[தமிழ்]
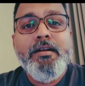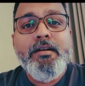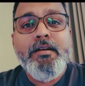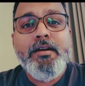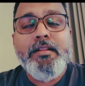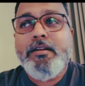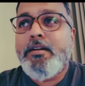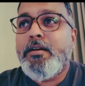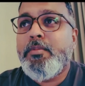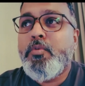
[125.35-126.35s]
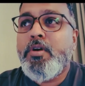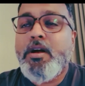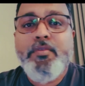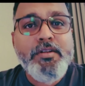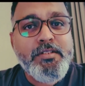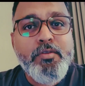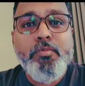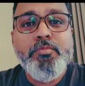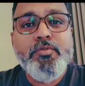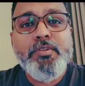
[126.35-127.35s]
uh, கிட்டத்தட்ட முக்காவாசி
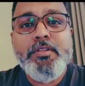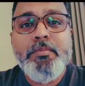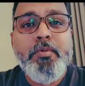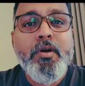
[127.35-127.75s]
ரூம்ஸ் வந்து